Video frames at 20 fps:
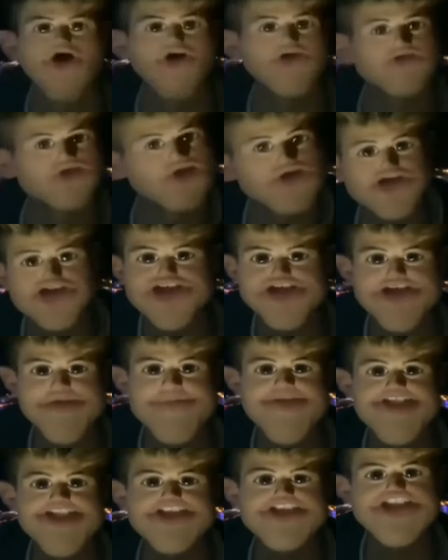Arkadaşlar
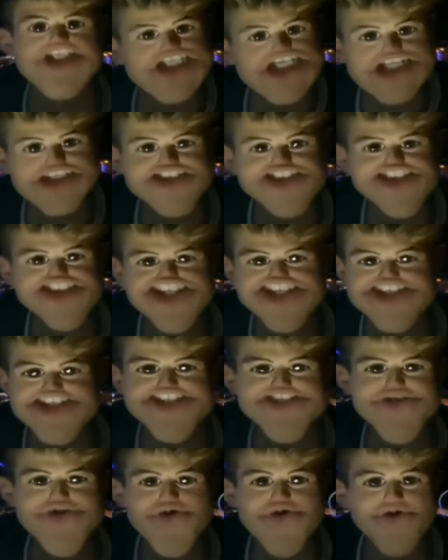Emirhan enerji
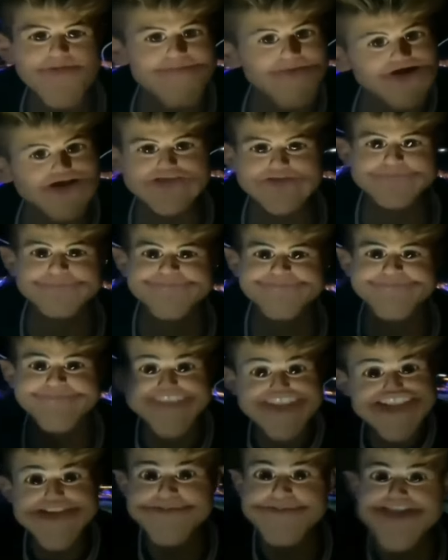içeceği içiyor. Bakalım
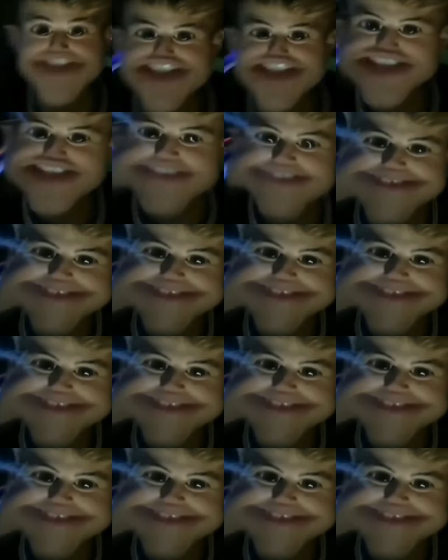nasılmış?